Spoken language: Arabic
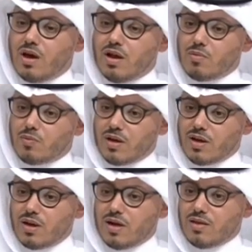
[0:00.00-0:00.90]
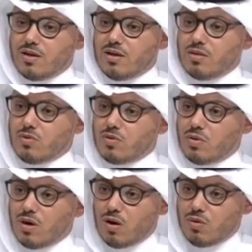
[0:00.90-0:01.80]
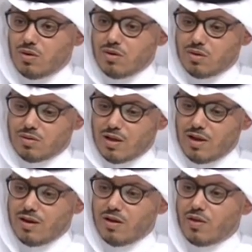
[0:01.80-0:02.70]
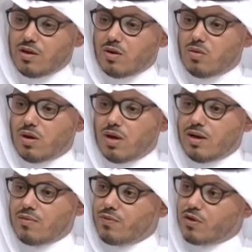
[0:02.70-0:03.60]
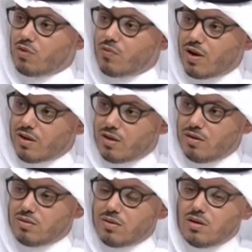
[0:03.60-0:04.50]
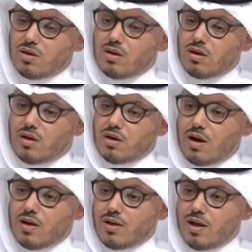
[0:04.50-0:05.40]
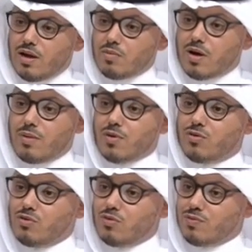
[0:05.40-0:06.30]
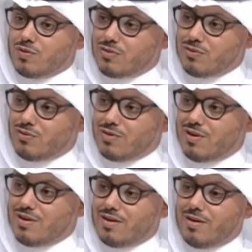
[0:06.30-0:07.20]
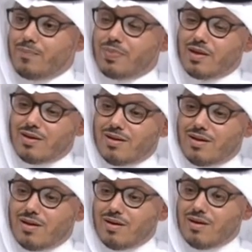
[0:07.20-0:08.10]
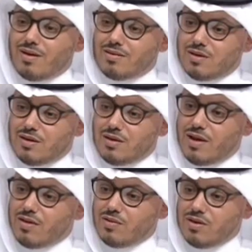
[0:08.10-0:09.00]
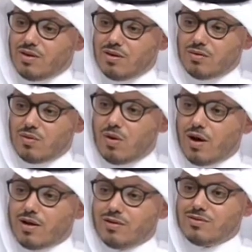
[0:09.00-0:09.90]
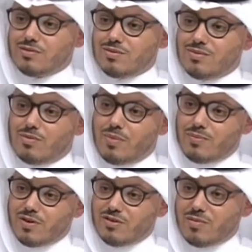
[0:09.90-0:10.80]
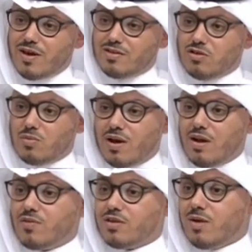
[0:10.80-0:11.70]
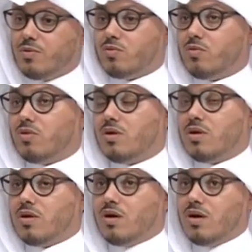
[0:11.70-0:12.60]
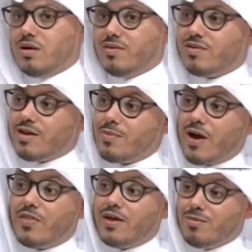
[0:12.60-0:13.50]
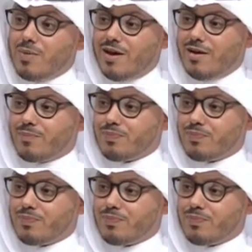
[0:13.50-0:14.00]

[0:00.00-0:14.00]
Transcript: المبتكر هذا العلم هو او اللي طلع النظريه هو العالم فيكتور فرانكل آه هذا العالم كان مسجون في سجون آه يعني النازيه وخرج بعد ما نجا من هذه التجربه الف كتاب اسمه آه، الانسان يبحث عن المعنى